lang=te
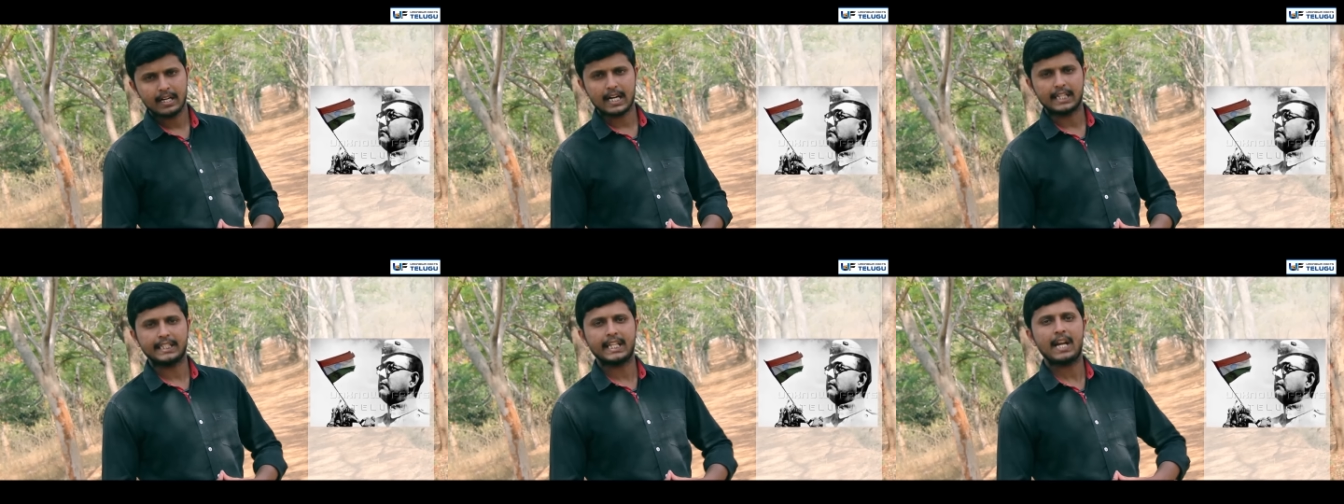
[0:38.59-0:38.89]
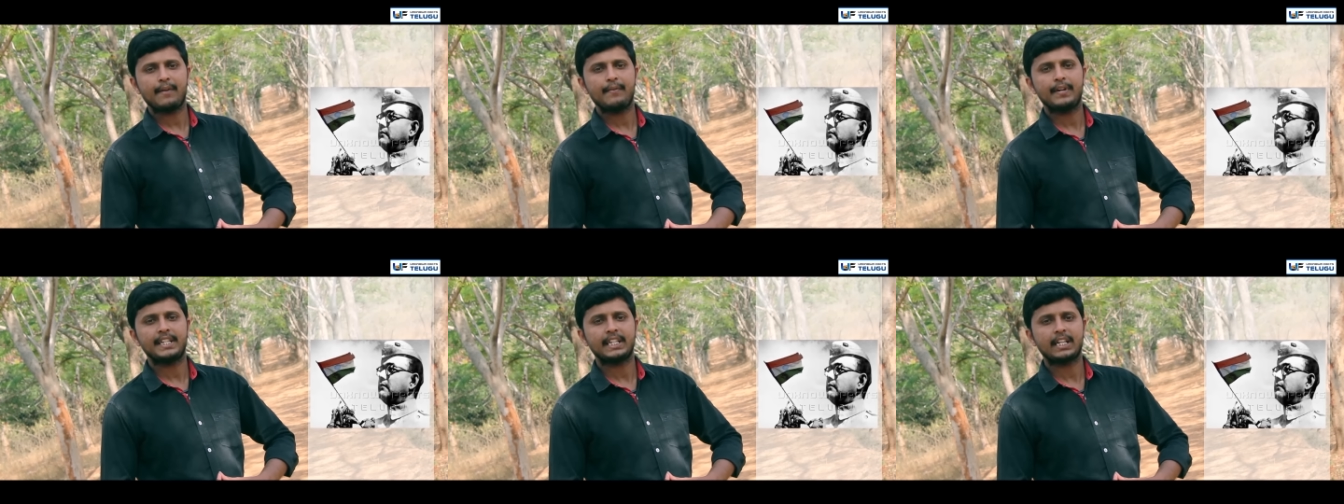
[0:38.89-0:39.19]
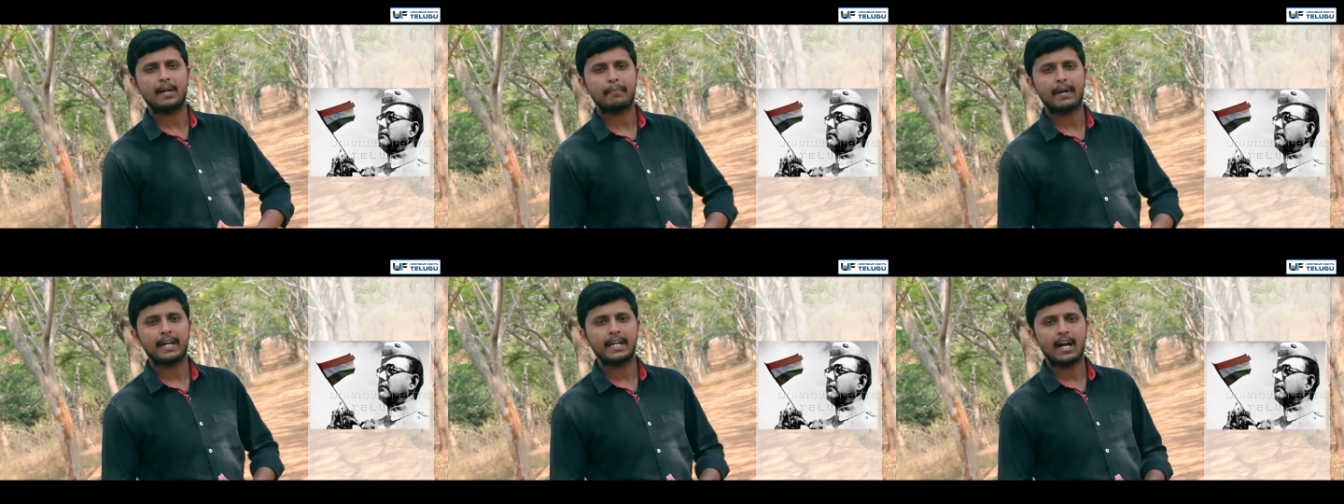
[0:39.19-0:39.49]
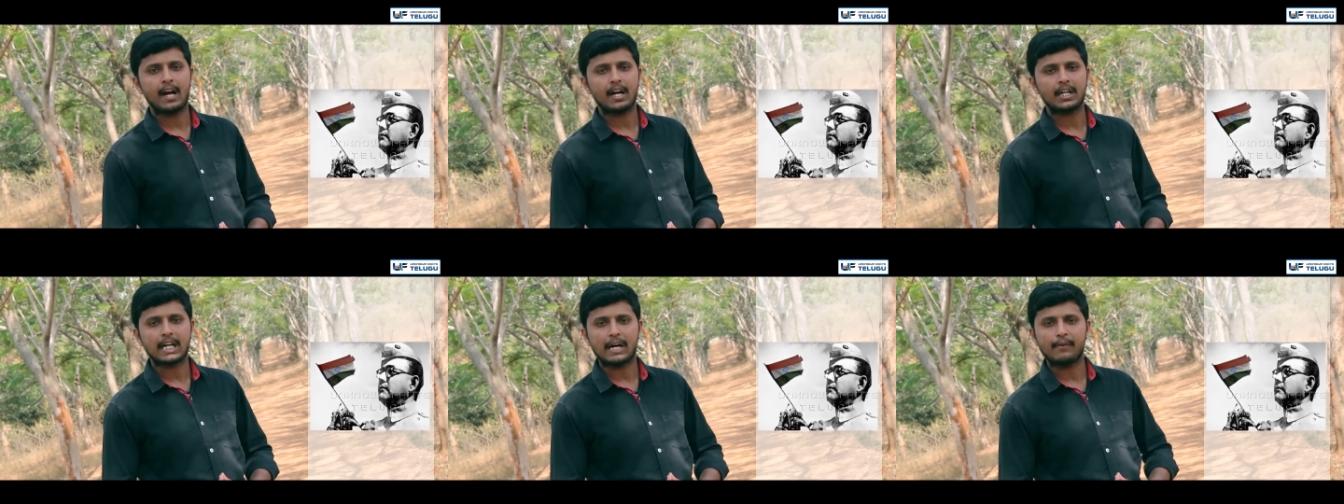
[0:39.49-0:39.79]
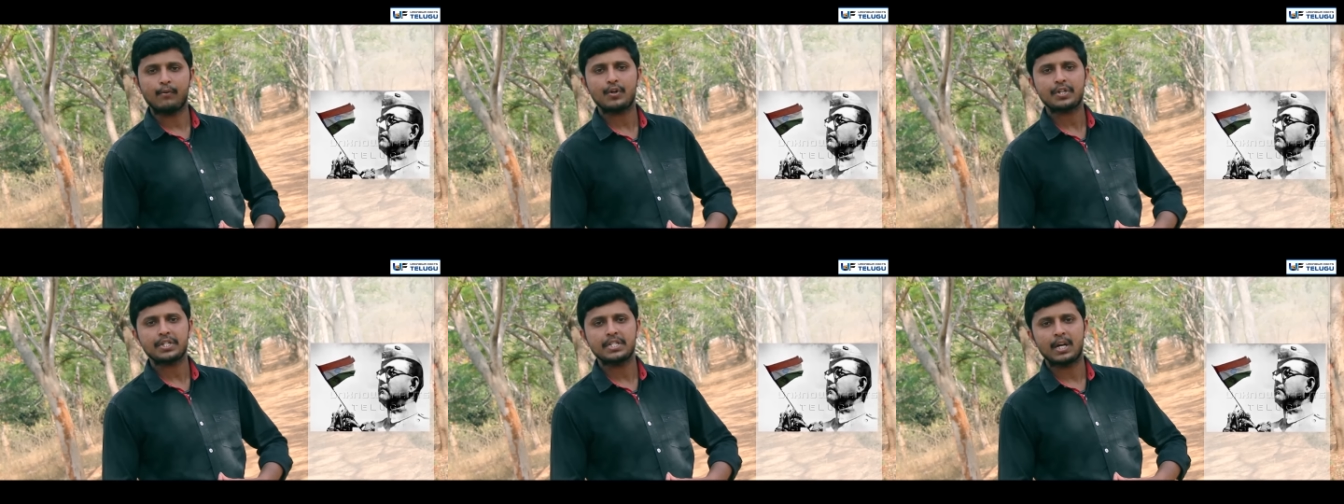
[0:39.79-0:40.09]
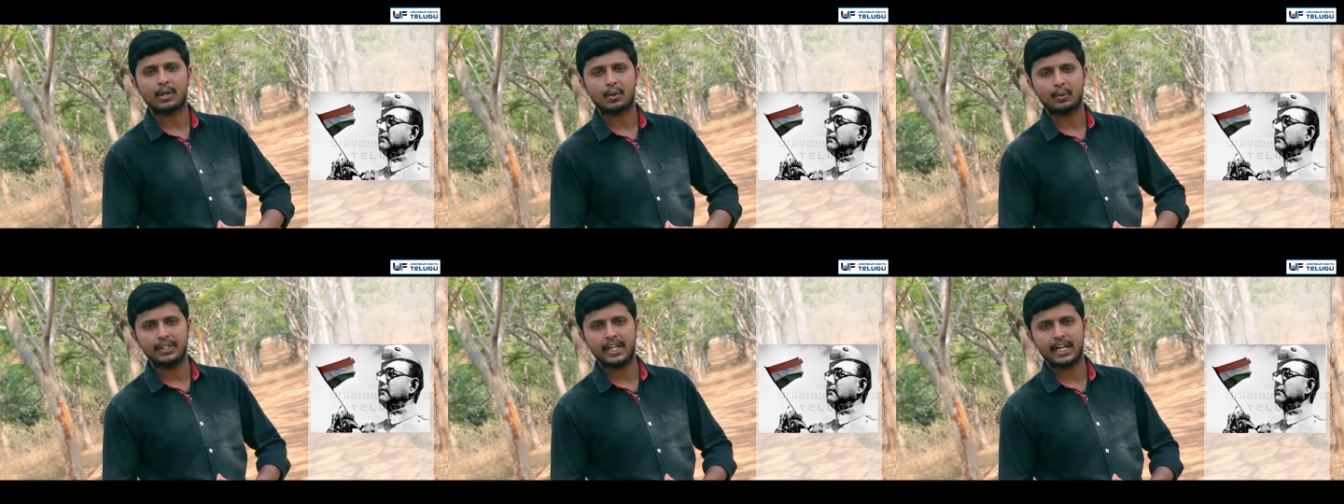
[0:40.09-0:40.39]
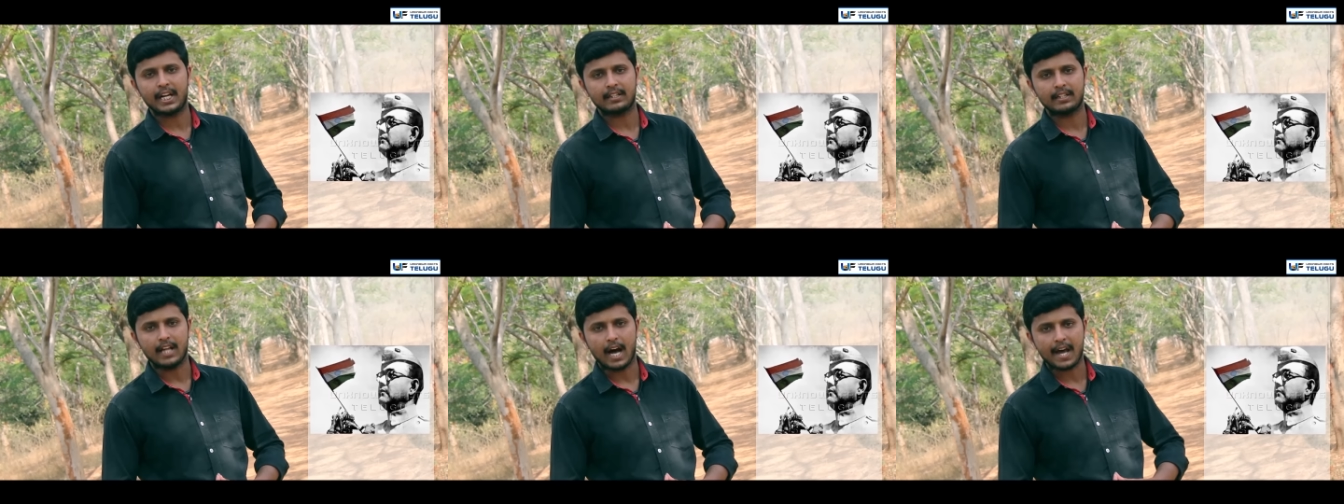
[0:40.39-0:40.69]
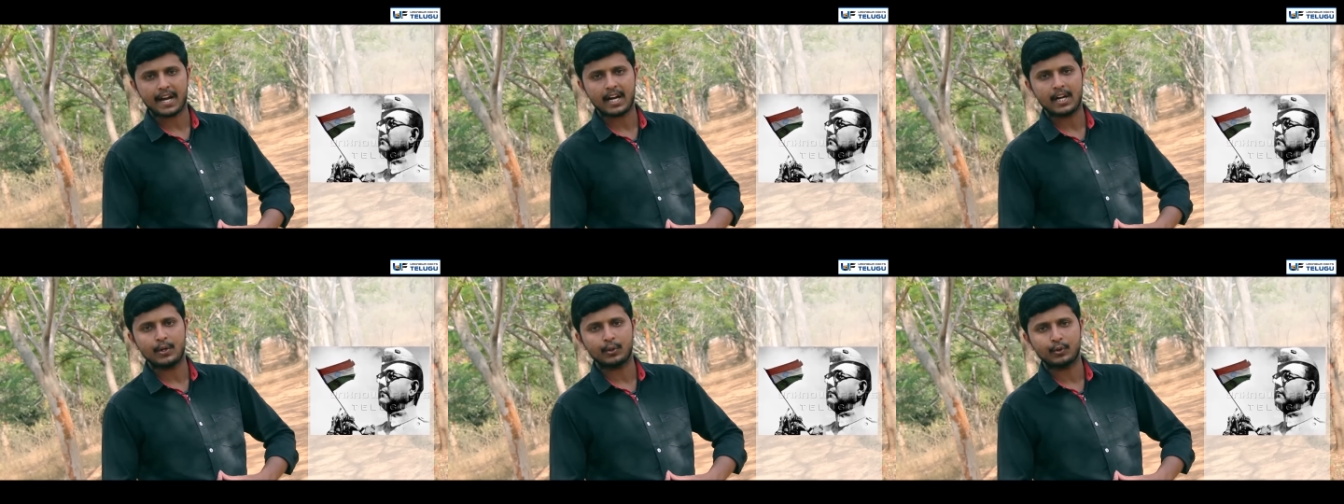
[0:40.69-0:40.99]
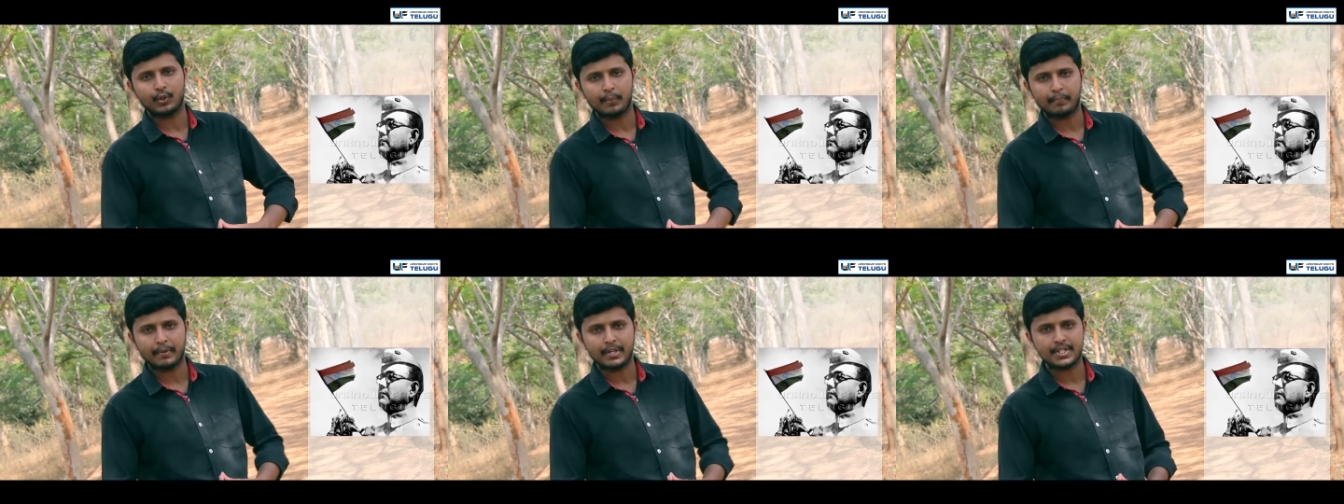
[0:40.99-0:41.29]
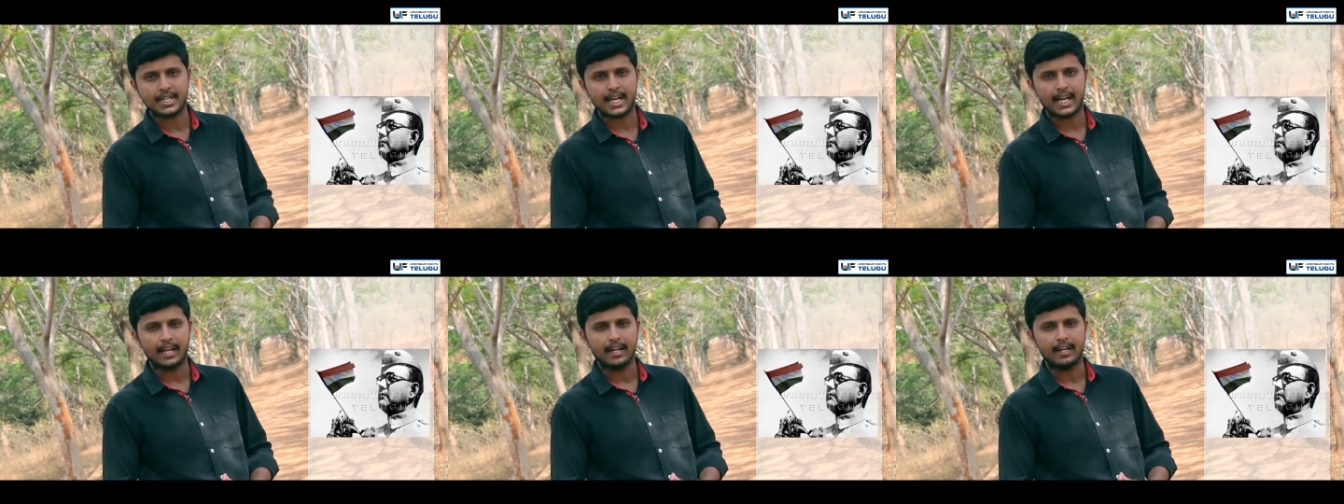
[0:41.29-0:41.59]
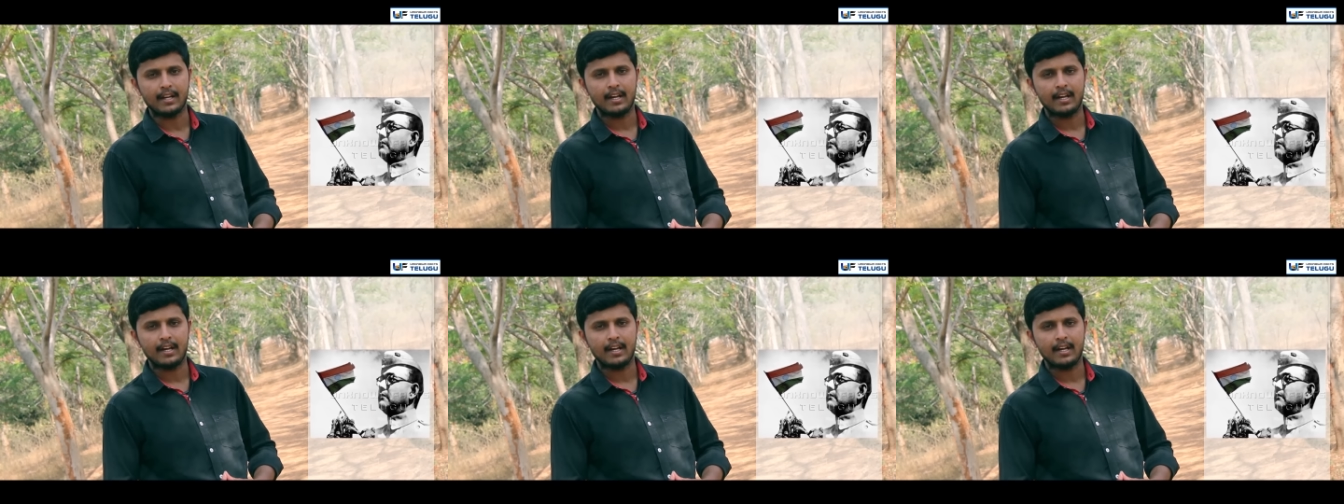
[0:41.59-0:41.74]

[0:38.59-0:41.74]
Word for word: కథన వేదిక పైన కవోష్ణ రుధిర ధారలను కురిపించే